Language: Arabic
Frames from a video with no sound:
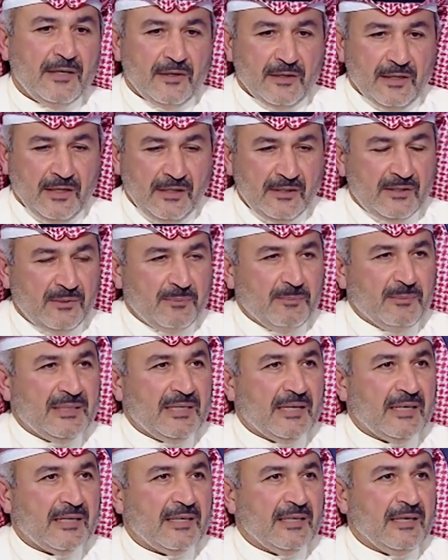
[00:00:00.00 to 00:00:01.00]
يحسب
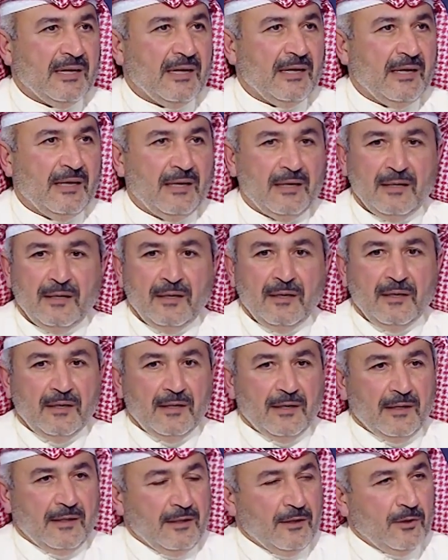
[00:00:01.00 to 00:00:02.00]
منها خلالها
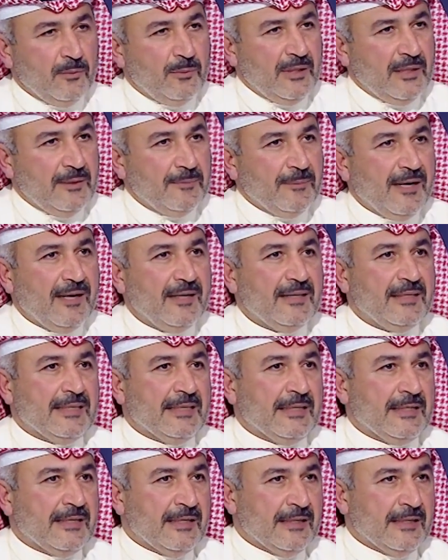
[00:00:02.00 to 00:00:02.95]
العبء المالي،